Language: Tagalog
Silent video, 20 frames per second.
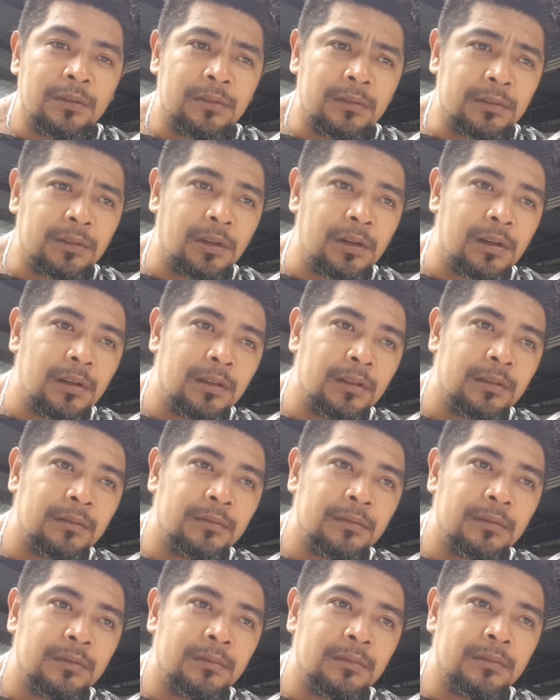Utol,
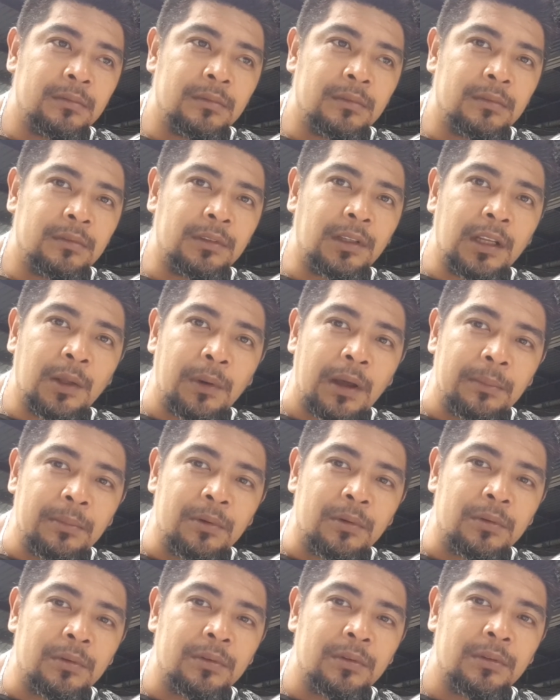ang ginawa mo?